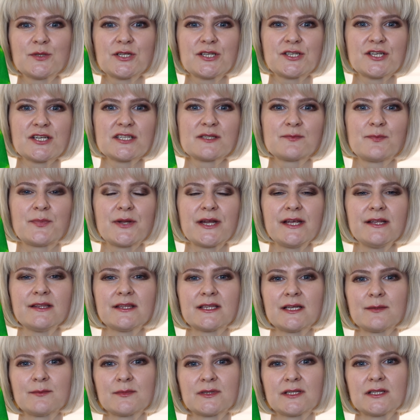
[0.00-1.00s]
сейчас
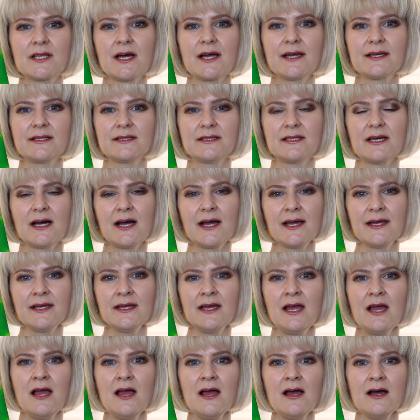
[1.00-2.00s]
принтом тай-дай,